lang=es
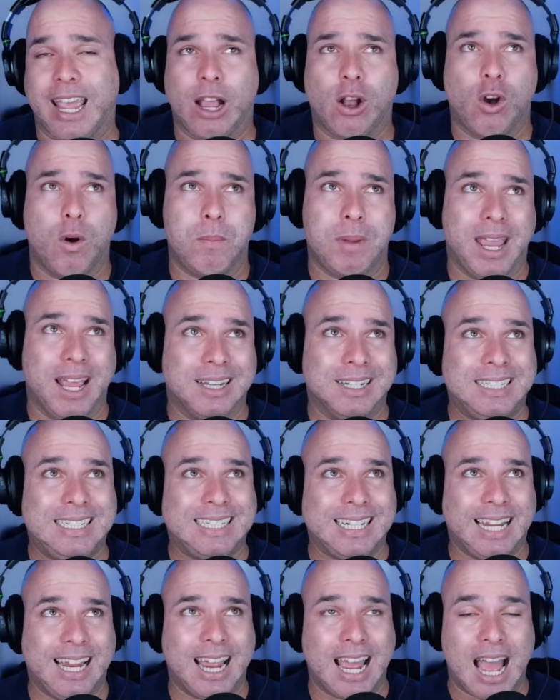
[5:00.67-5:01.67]
que
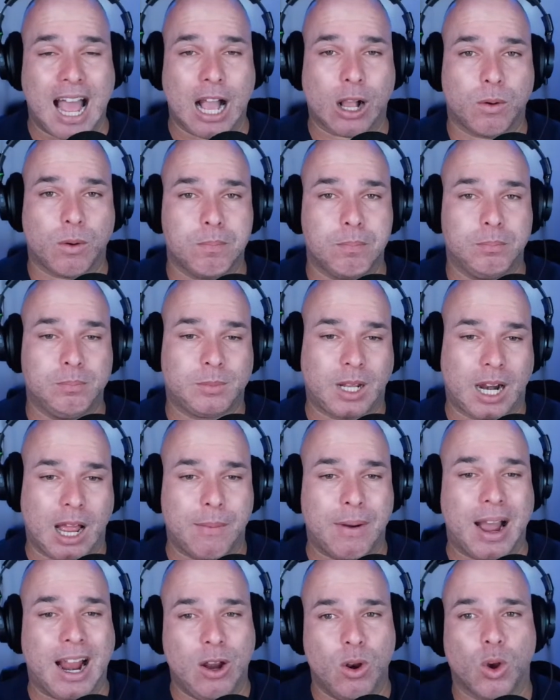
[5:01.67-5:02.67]
comience a
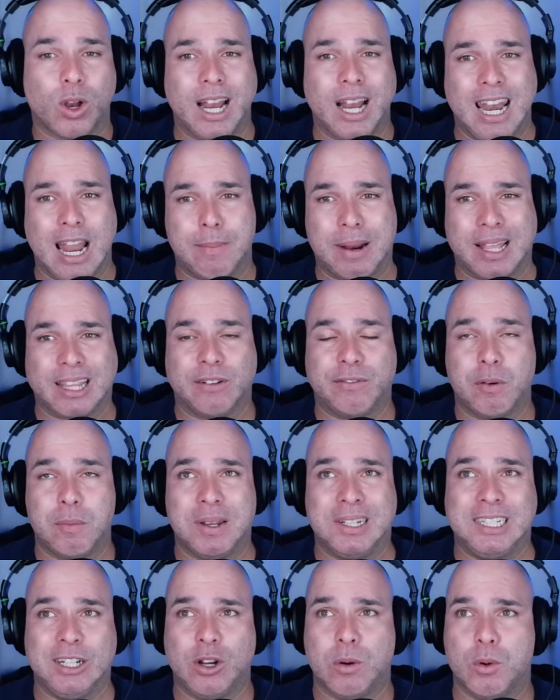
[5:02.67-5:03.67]
trabajar lo que es la
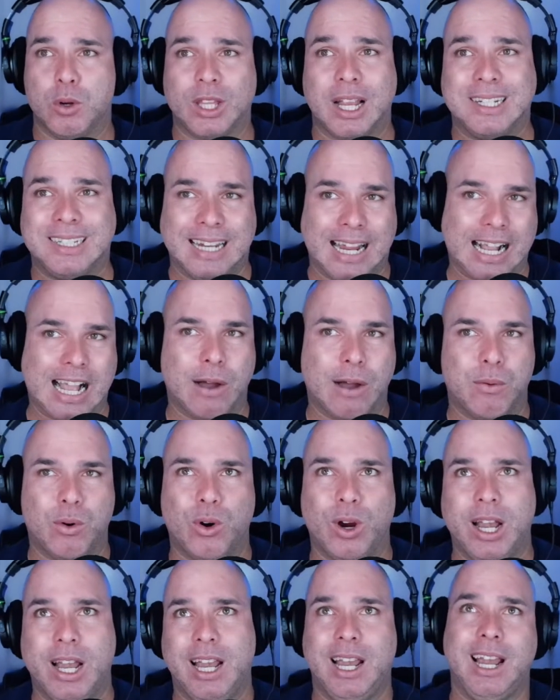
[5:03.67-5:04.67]
plataforma en sí como tal. Se
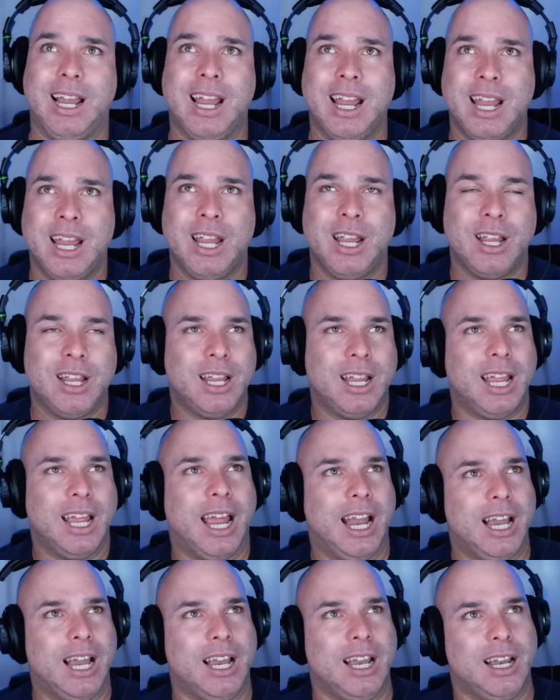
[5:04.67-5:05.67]
acabó el,
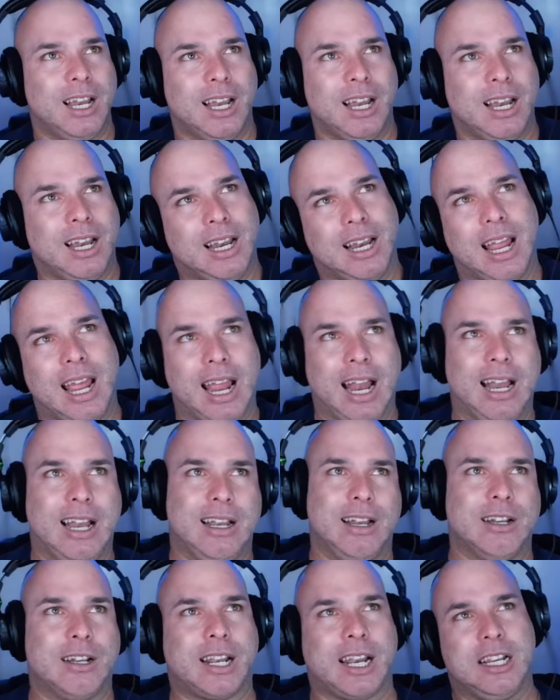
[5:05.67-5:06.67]
el,
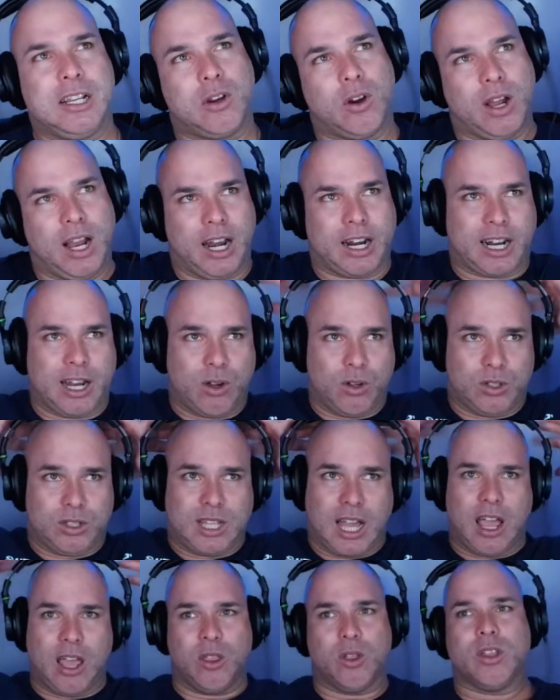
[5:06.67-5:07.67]
rico, el
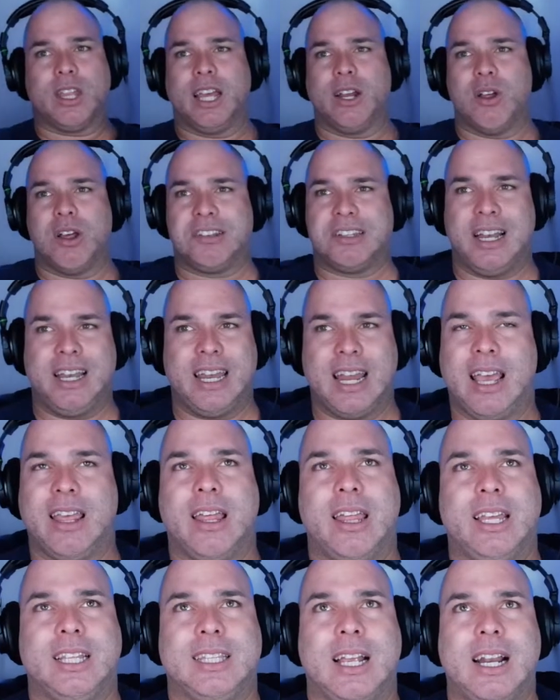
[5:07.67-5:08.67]
recostado de no hacer
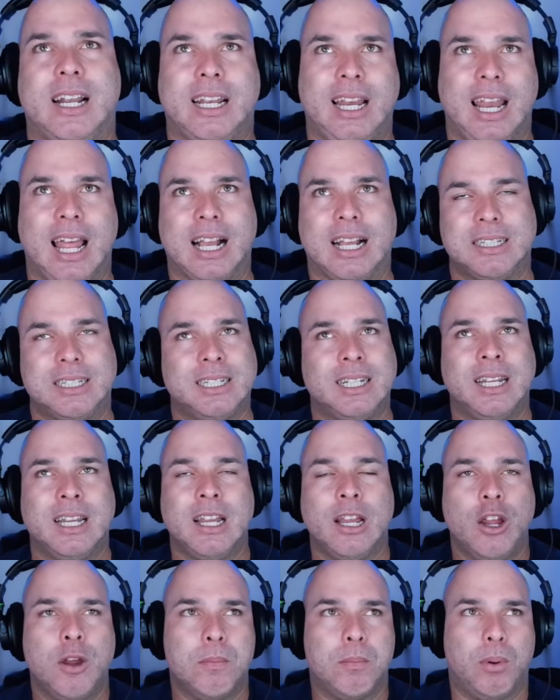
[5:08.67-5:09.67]
nada, de estar relax.
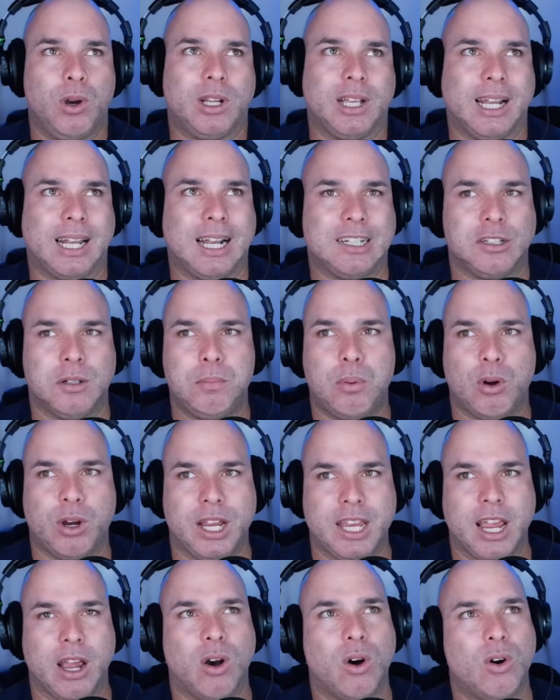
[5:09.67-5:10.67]
¿Por qué razón?
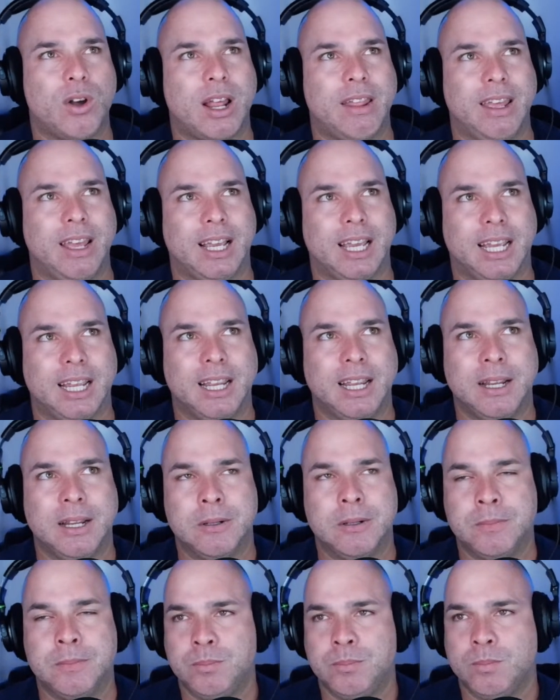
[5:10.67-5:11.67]
Porque ya es hora de que
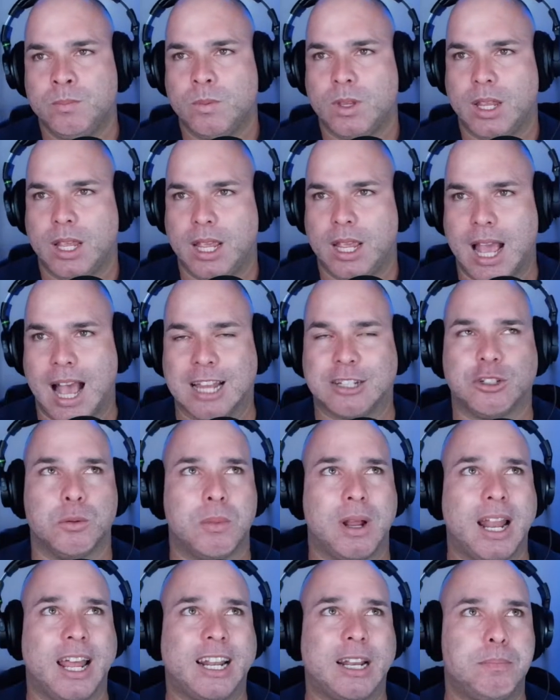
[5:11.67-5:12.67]

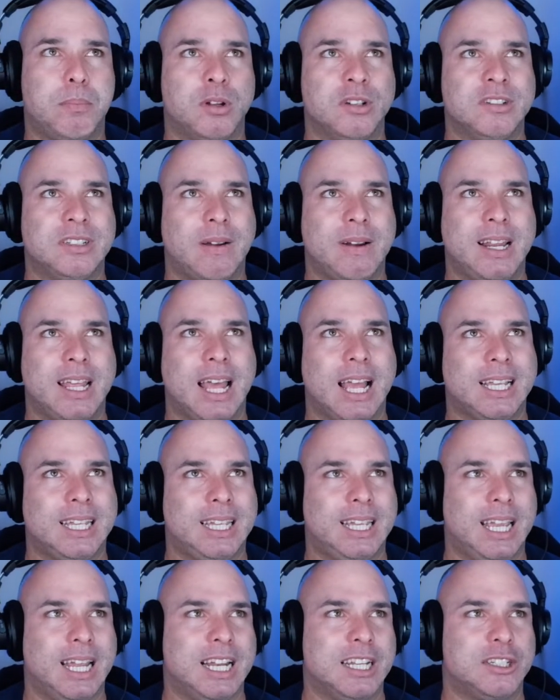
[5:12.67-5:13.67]
asuma la responsabilidad
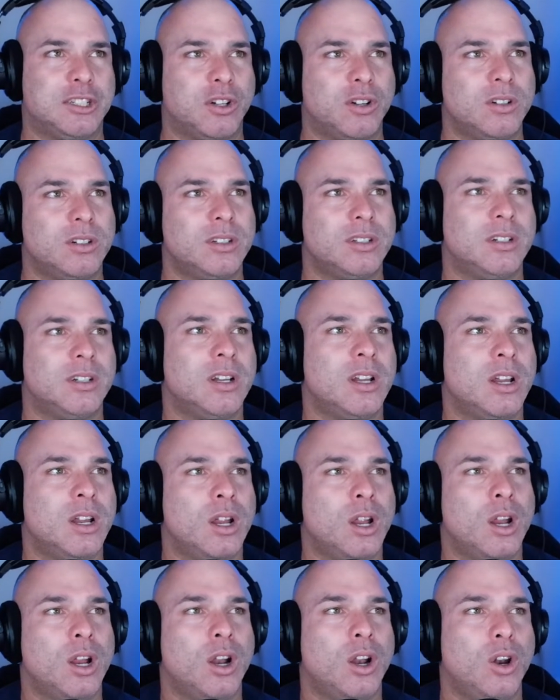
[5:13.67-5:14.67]
quienes son
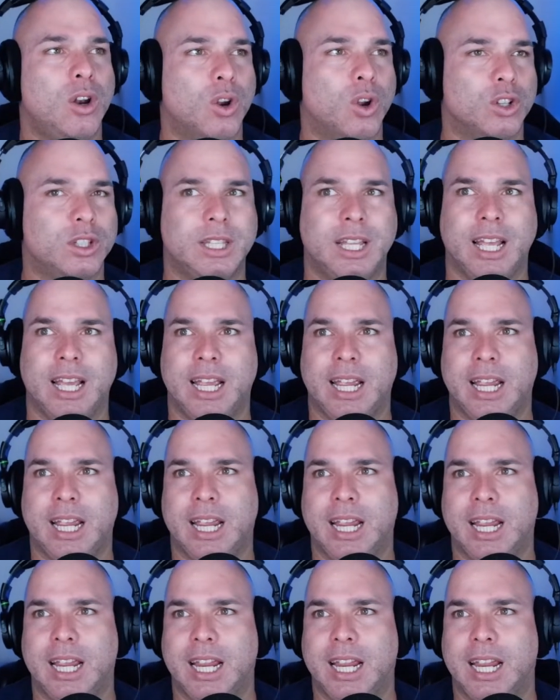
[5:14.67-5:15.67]
los
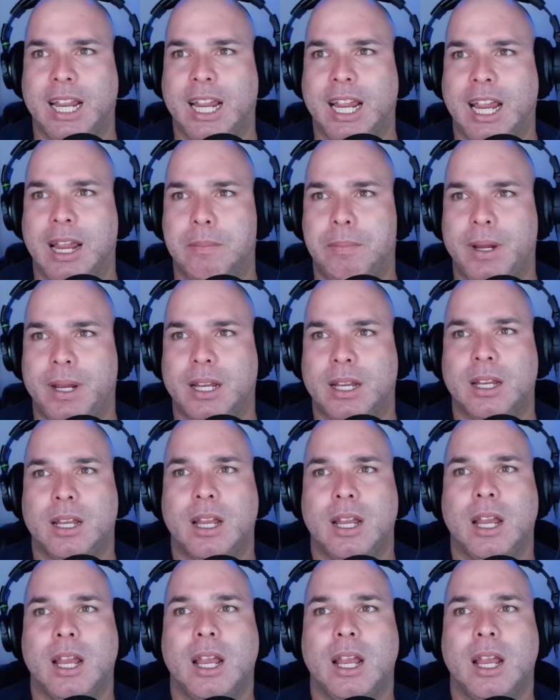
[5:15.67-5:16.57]
de Epic.